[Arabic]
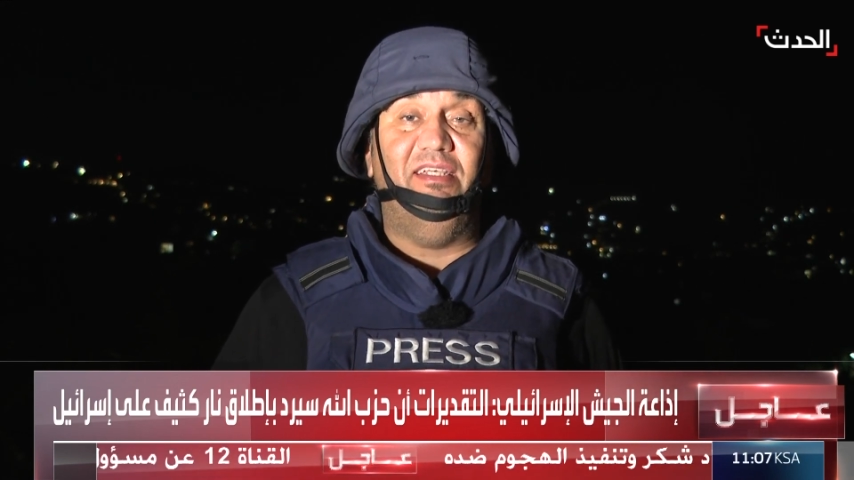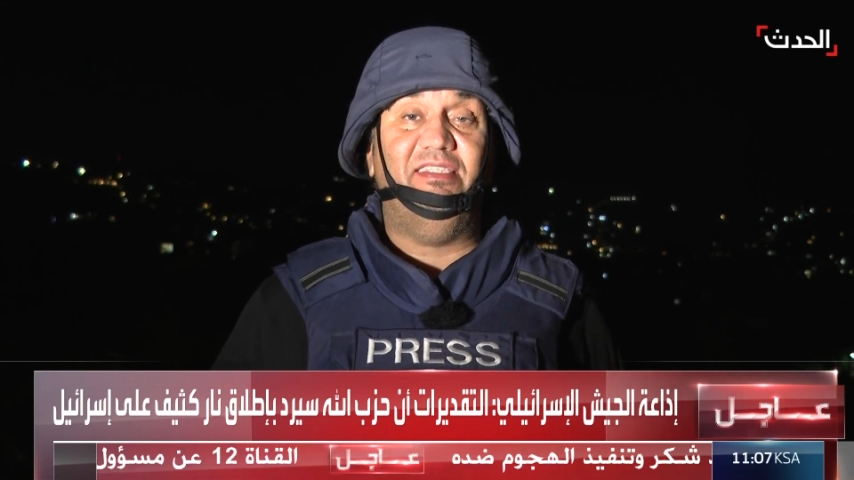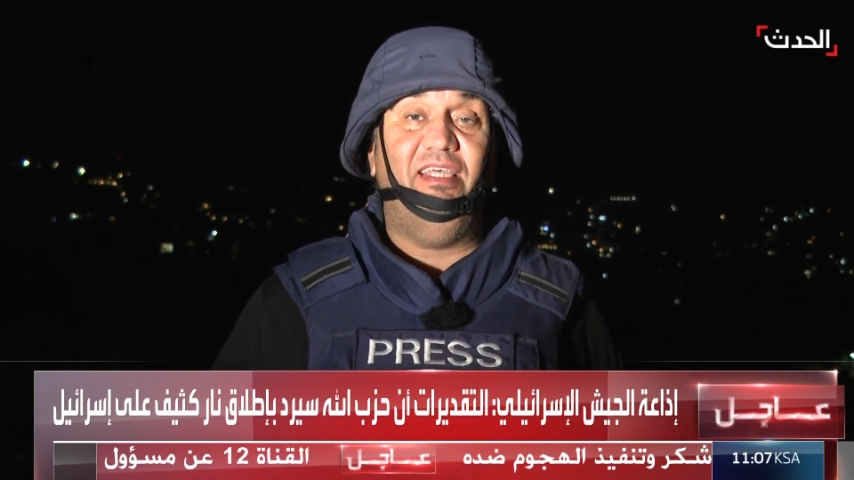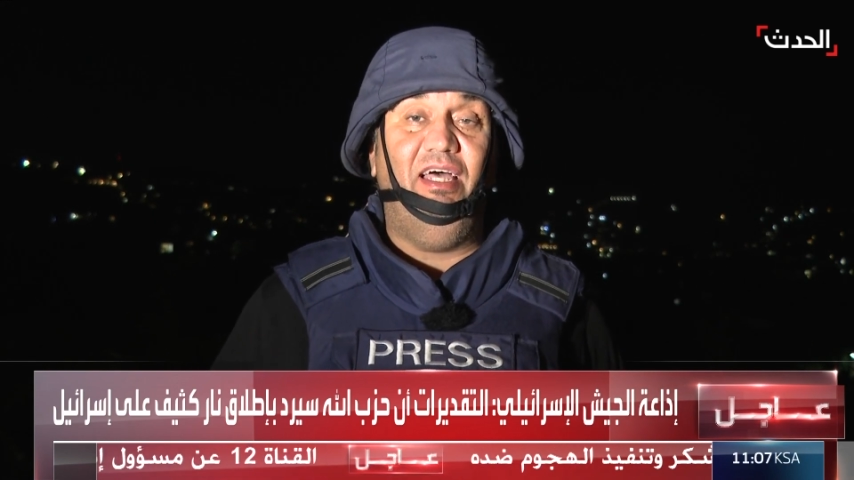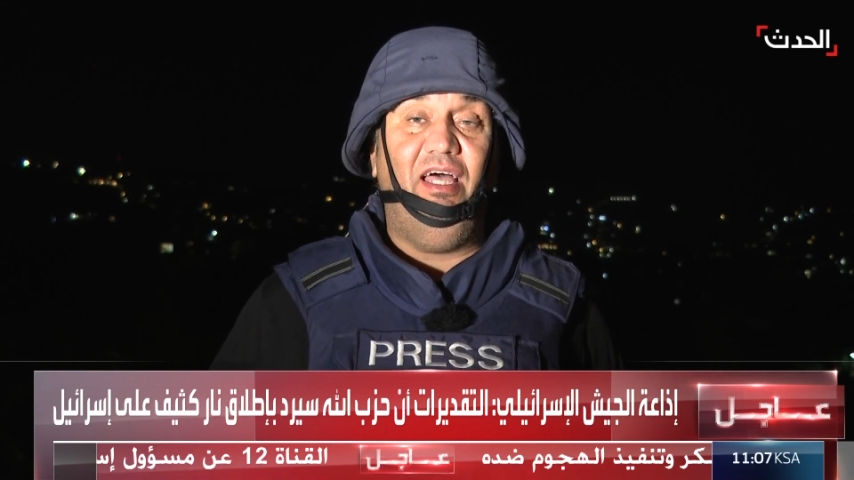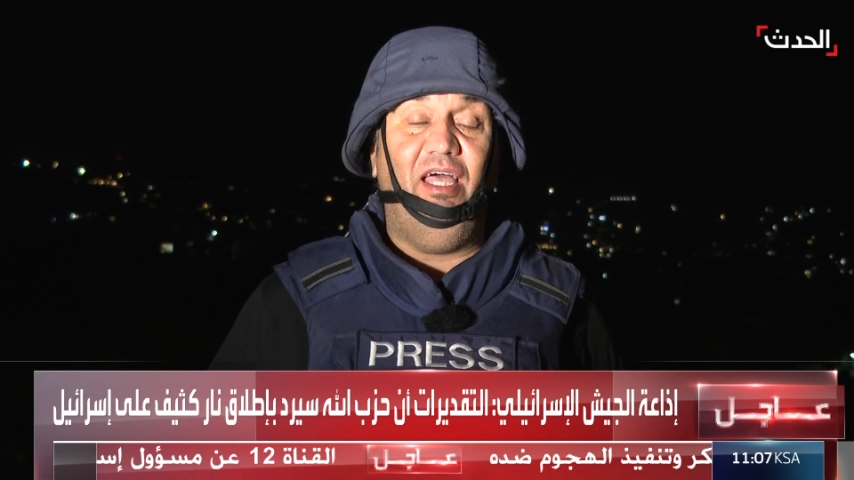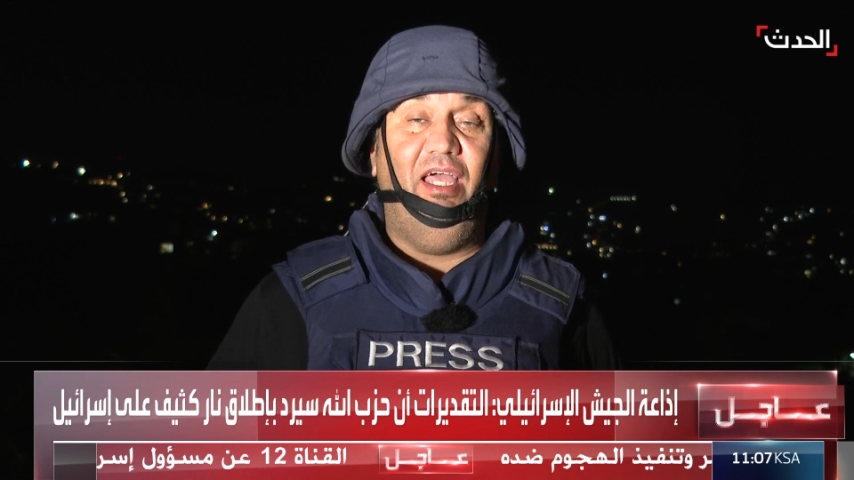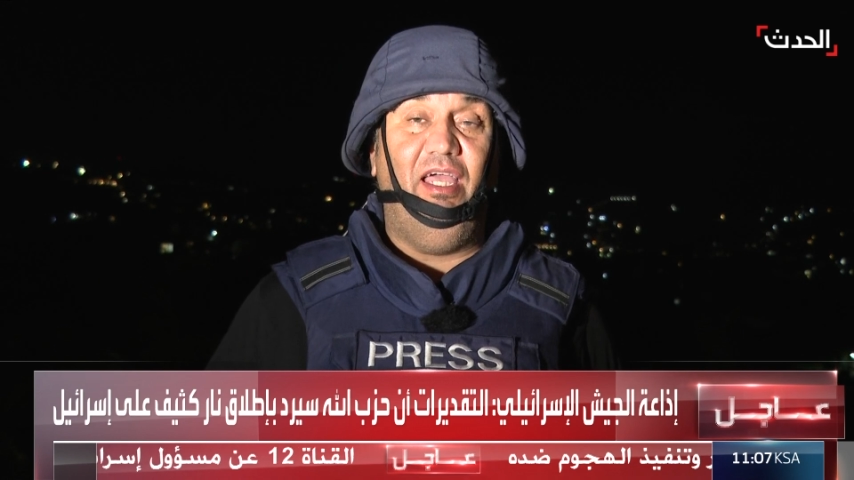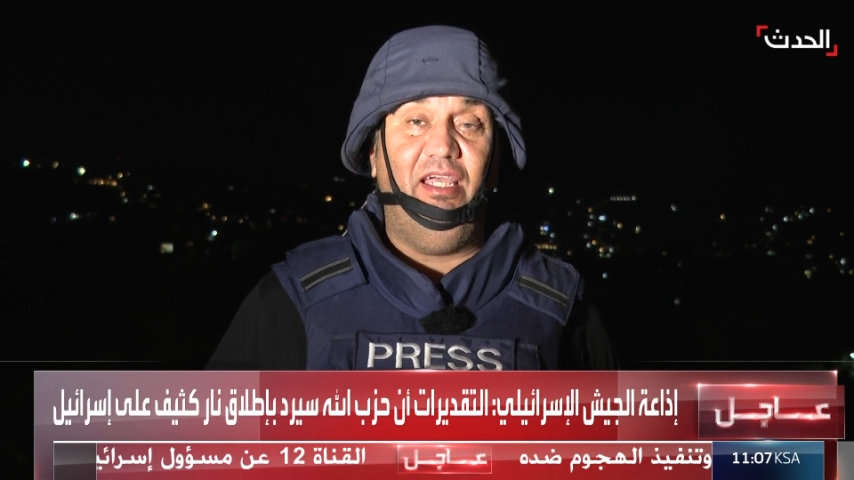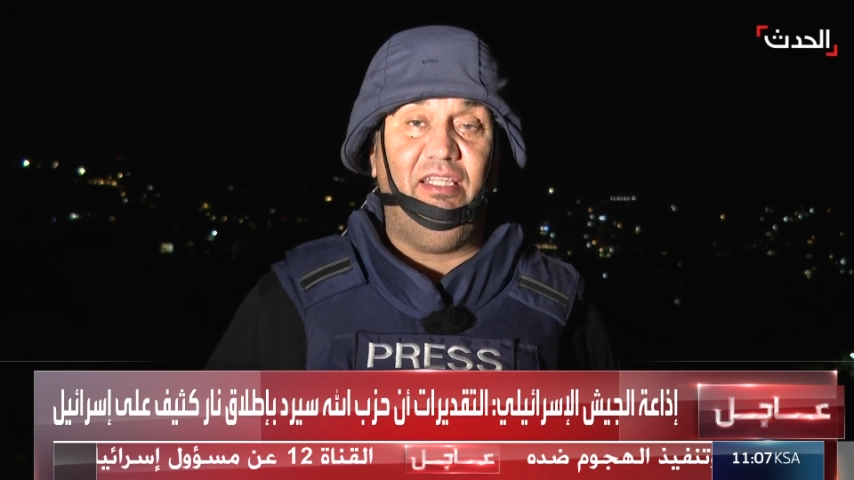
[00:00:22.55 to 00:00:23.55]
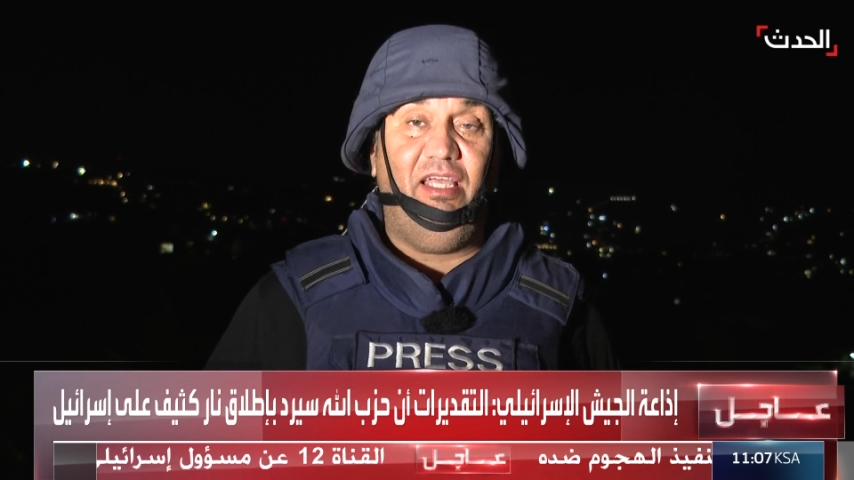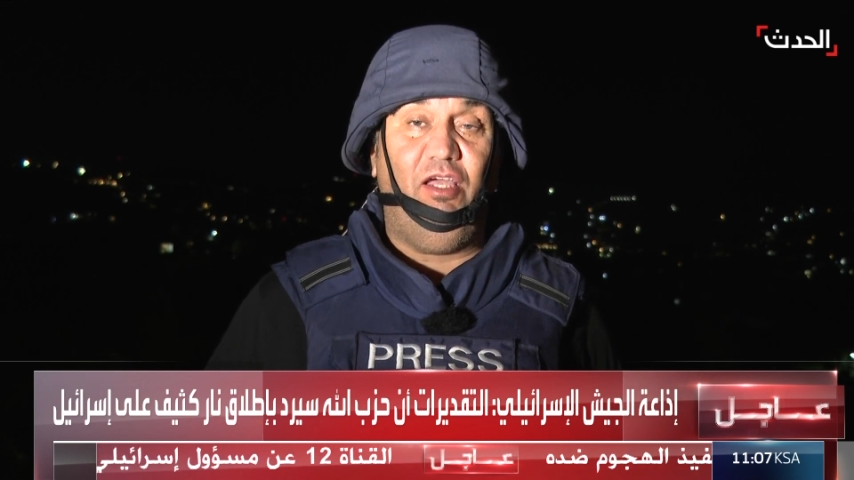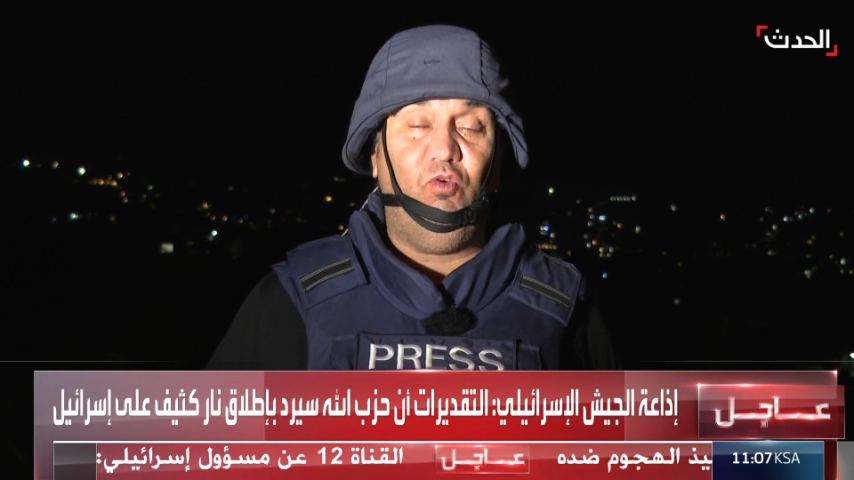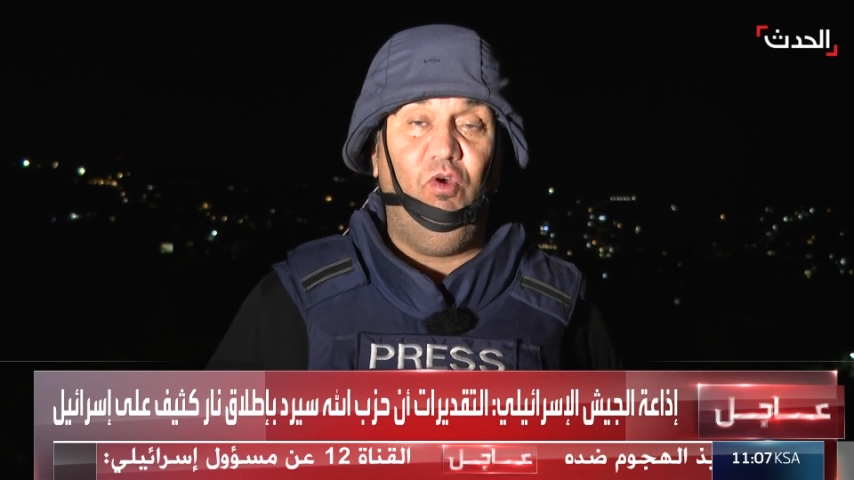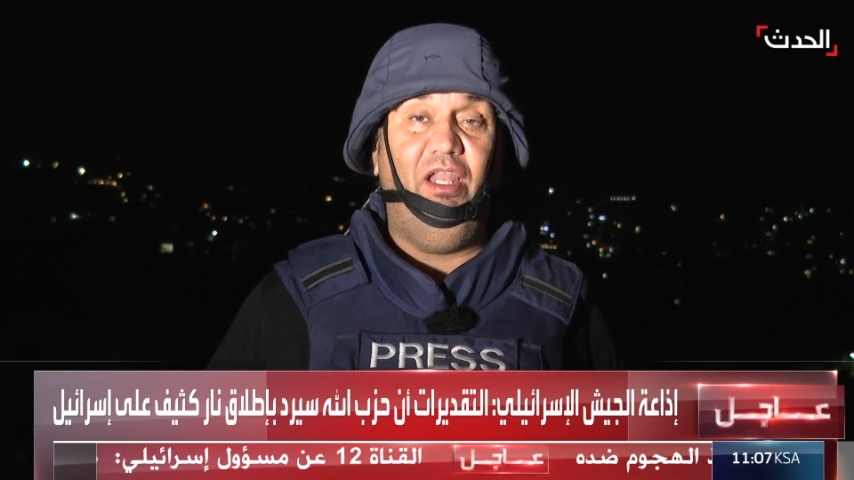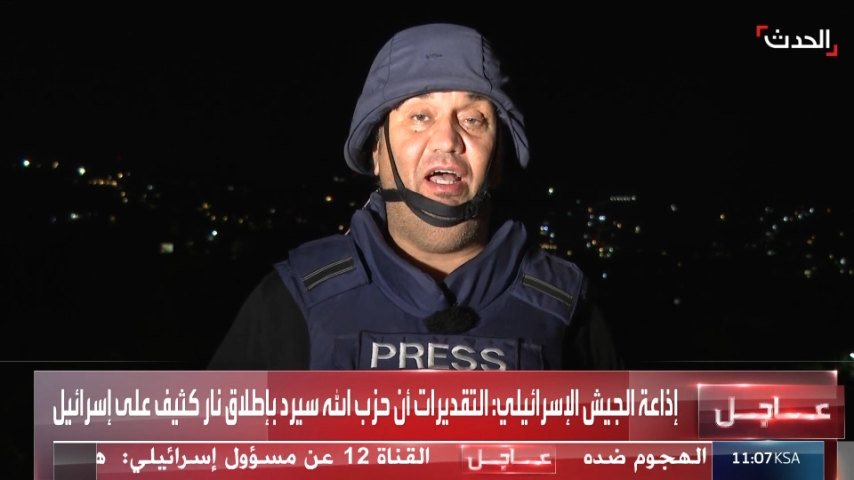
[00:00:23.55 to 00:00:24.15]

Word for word: سيضع كل